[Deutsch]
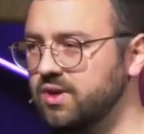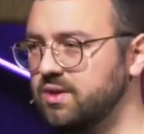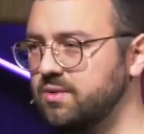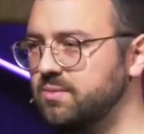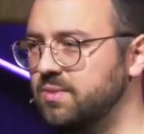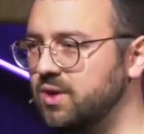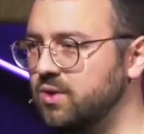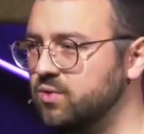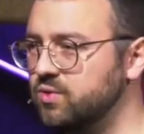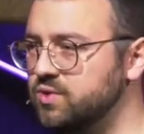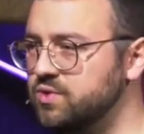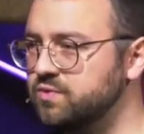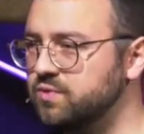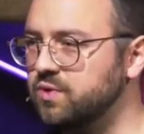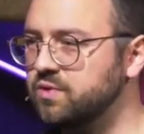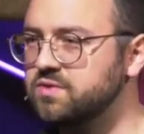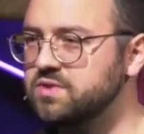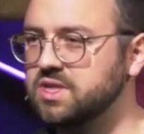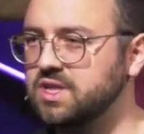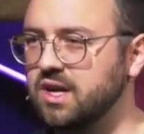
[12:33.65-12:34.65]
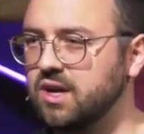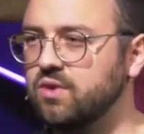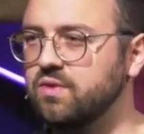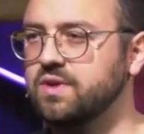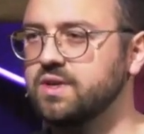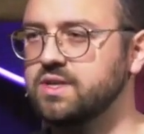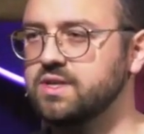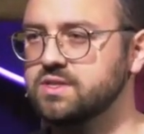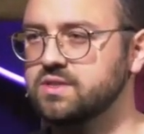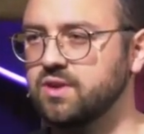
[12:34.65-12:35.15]
in Markus 15, auch
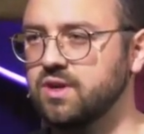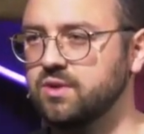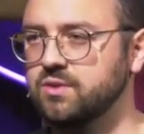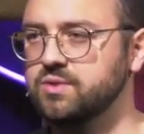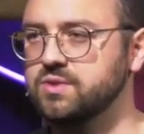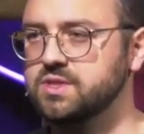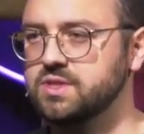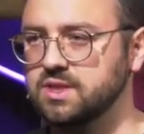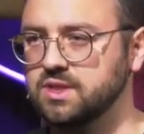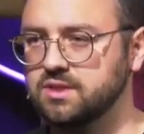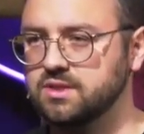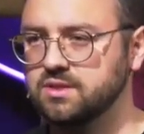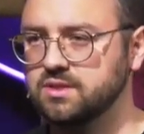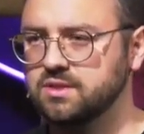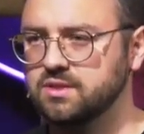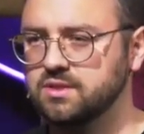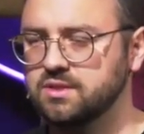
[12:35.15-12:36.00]
wenn das so aussieht.